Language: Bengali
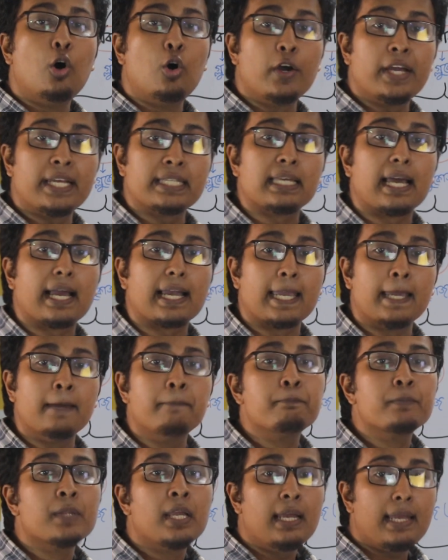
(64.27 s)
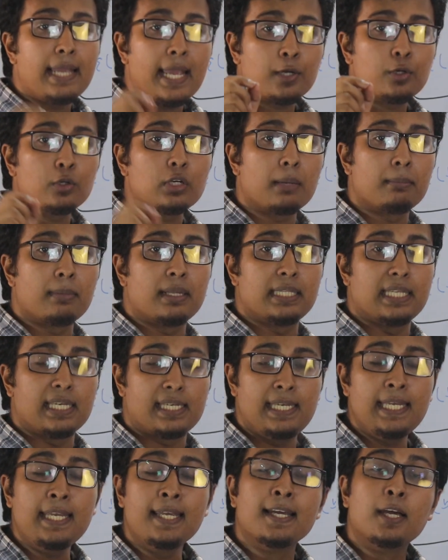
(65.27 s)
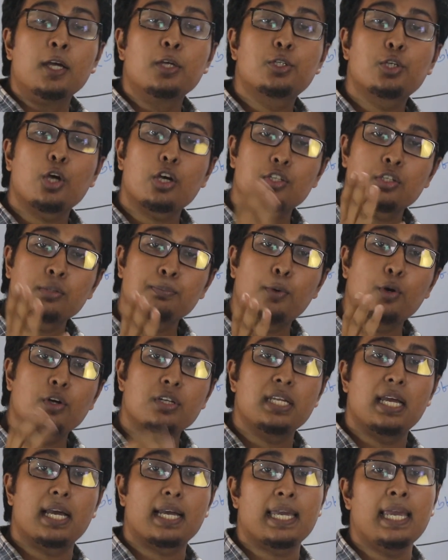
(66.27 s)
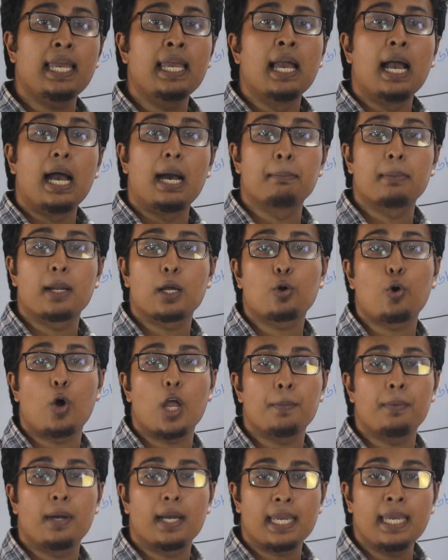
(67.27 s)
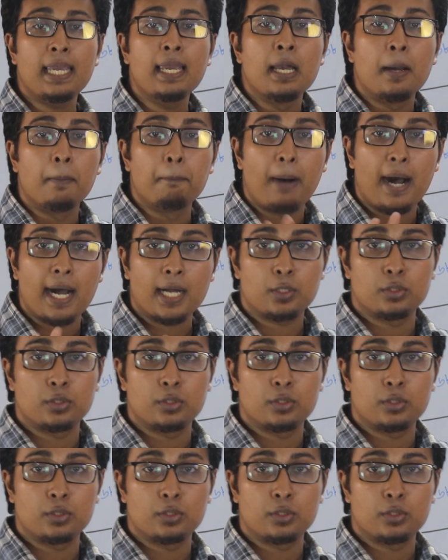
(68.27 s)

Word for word: হয়ে থাকে এখন আমরা দেখি শ্বসন প্রক্রিয়াকে আমরা কয় ভাগে ভাগ